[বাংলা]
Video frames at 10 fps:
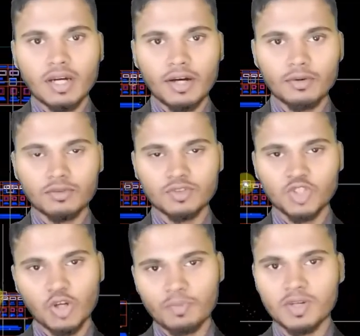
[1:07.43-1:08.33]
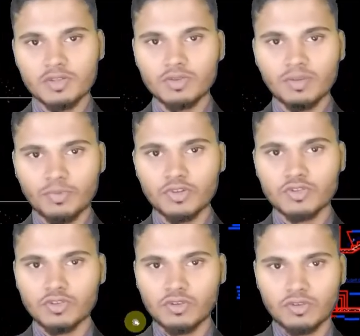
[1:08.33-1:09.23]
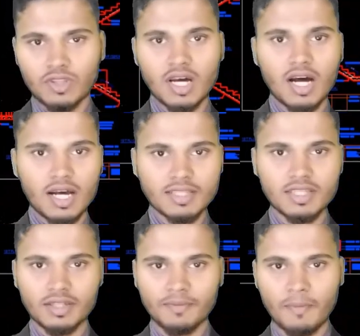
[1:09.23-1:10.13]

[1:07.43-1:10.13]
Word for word: কারণ সবকিছুরই প্রয়োজনীয়তা আছে